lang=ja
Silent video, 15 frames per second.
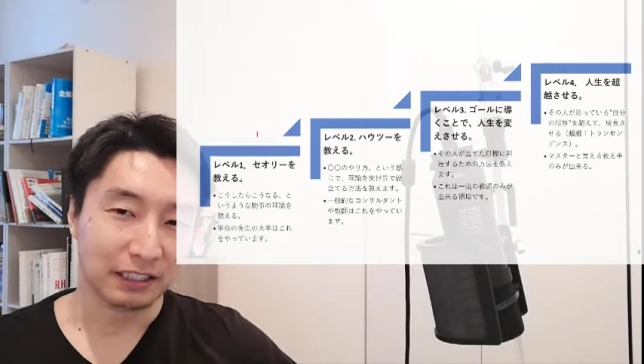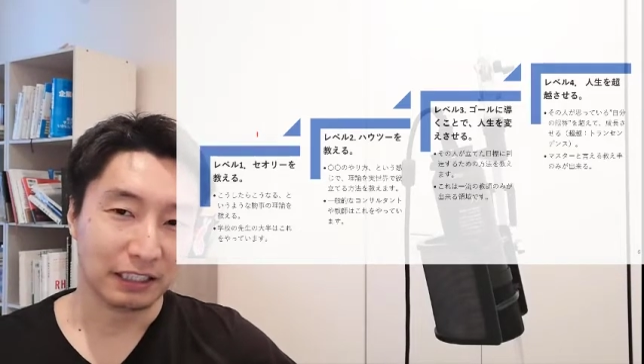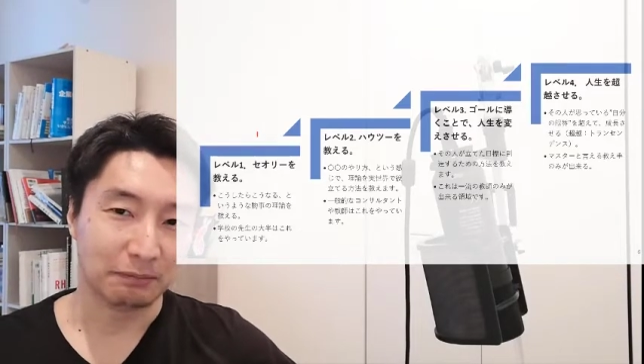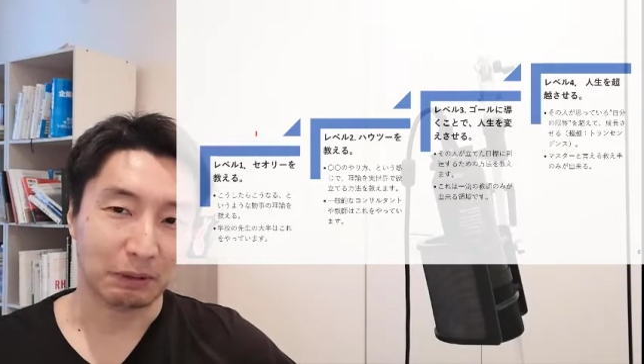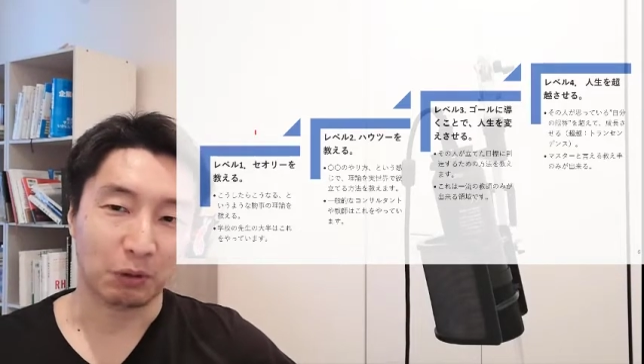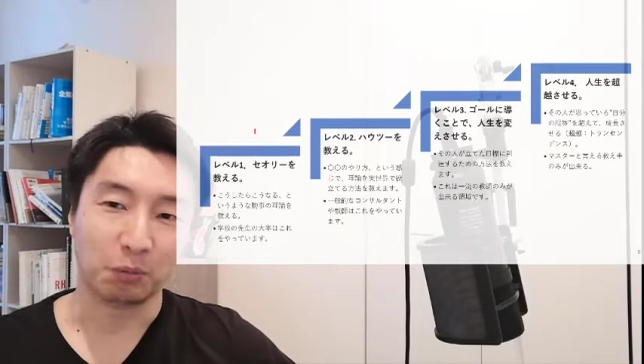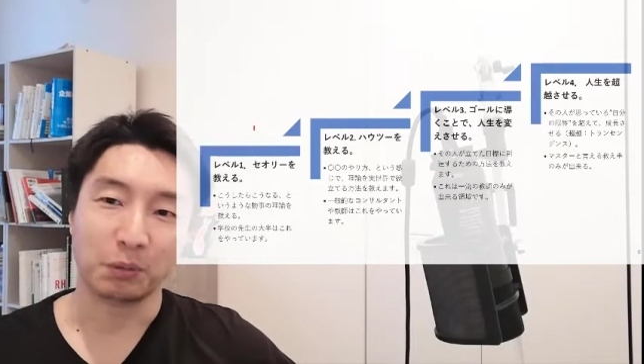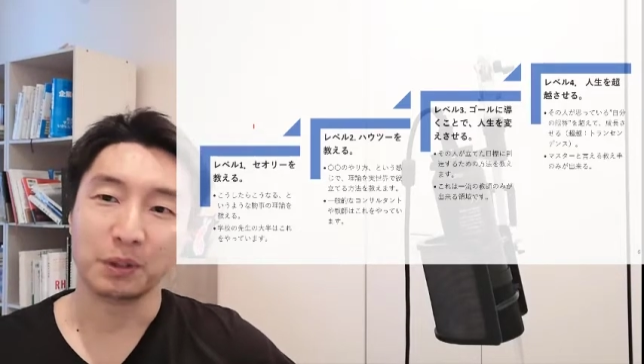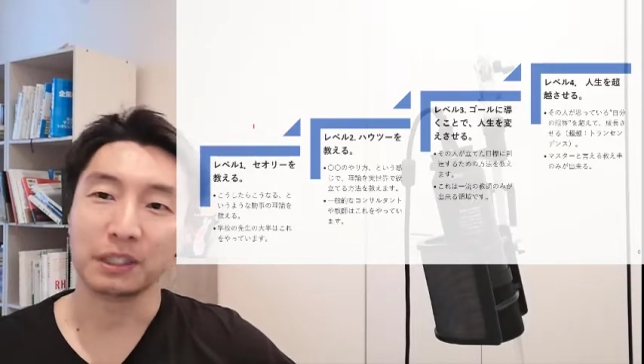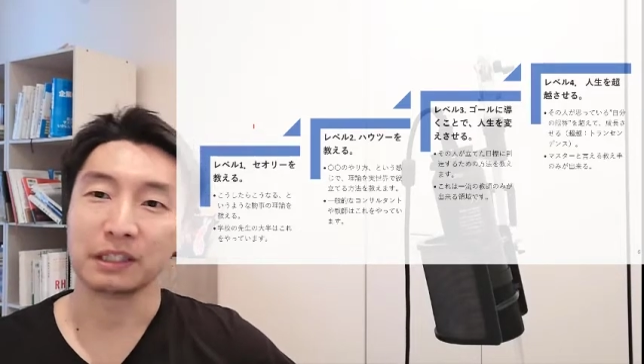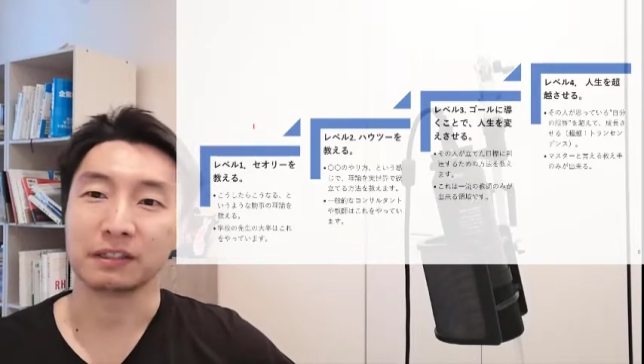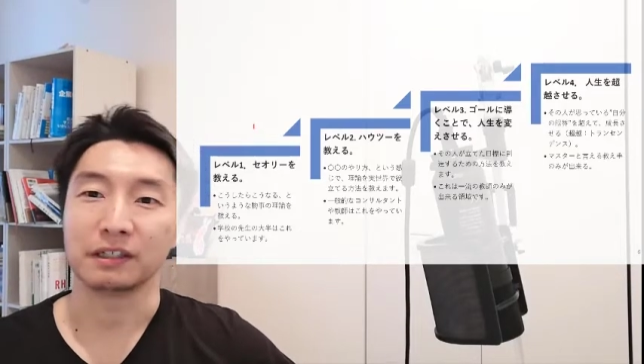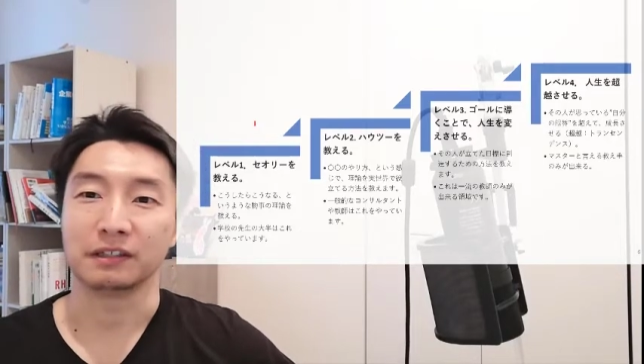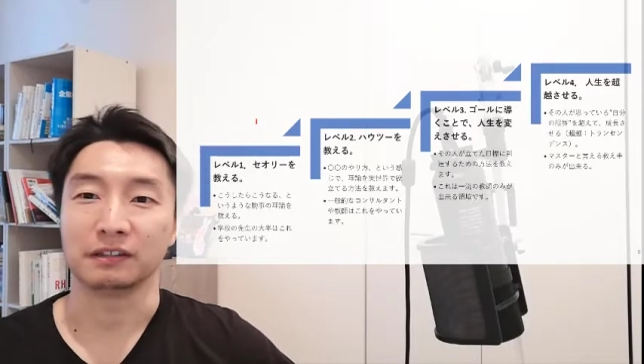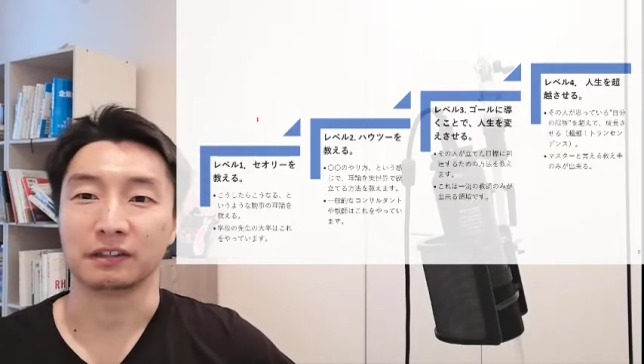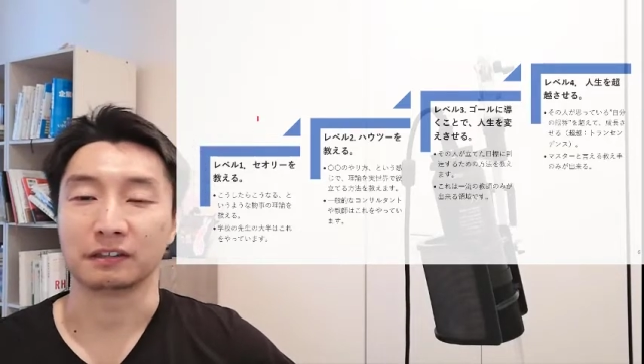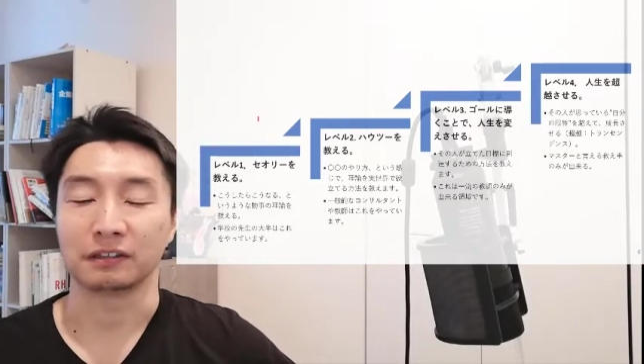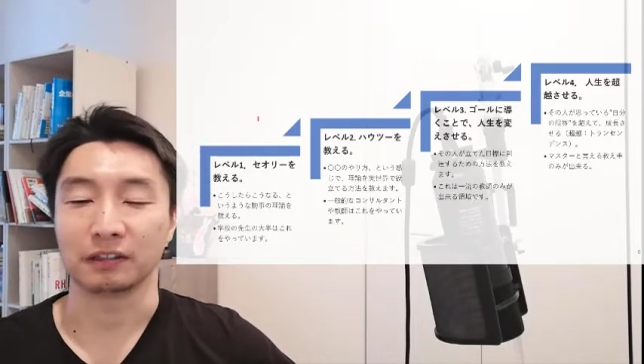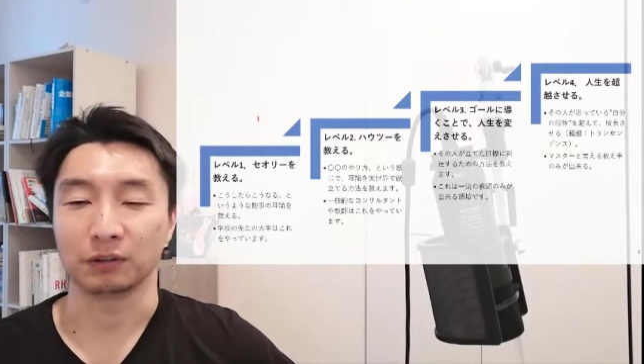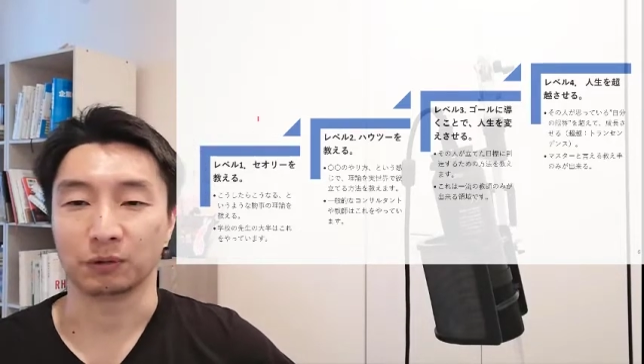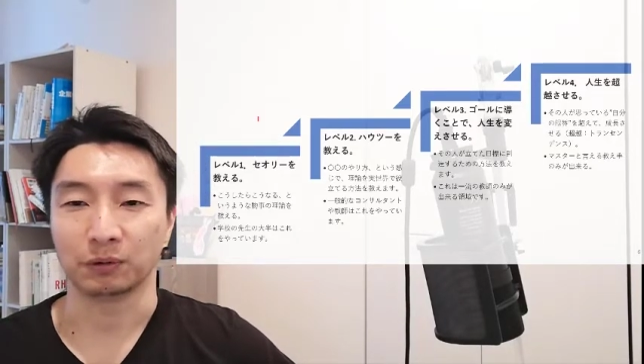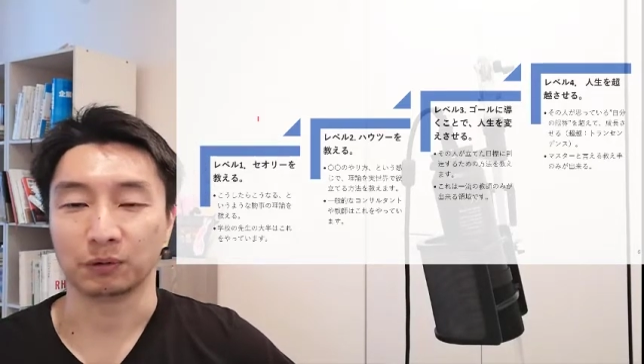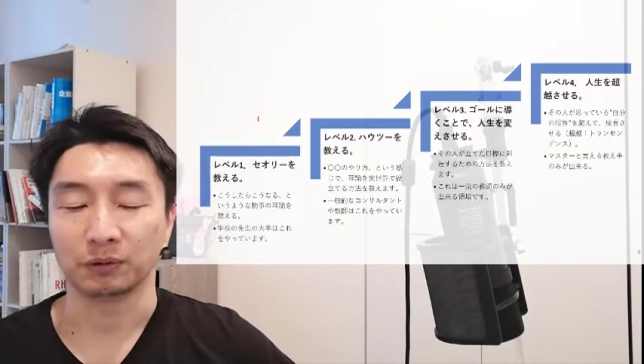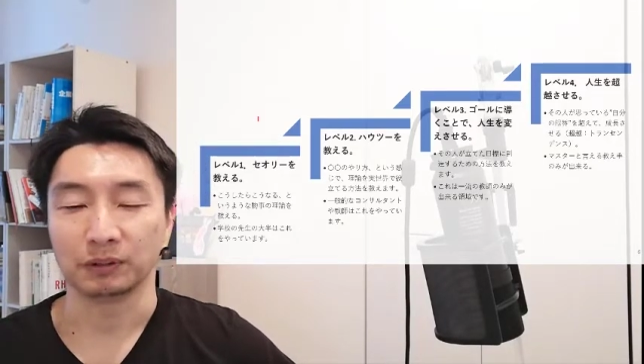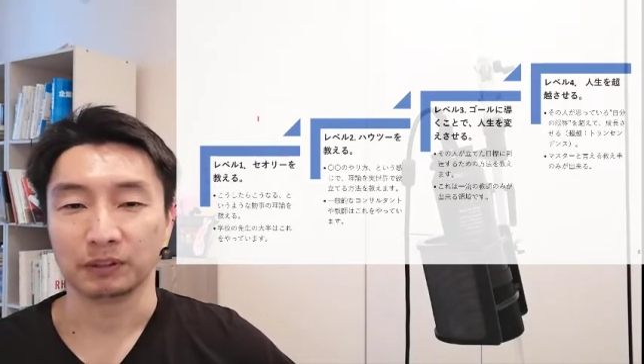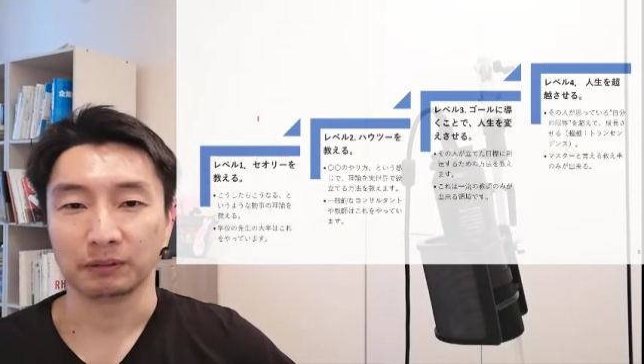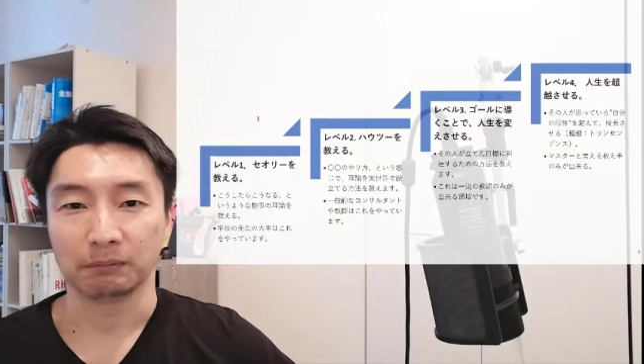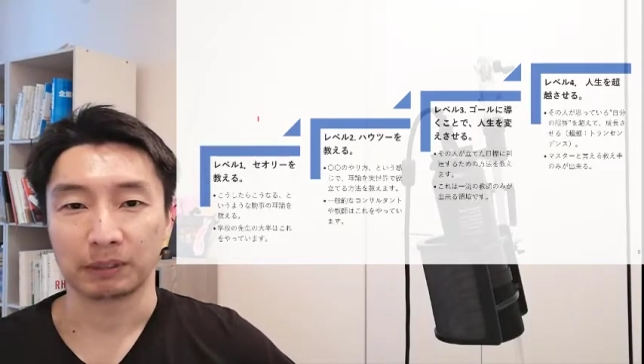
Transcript: 今思い出せないんですけど、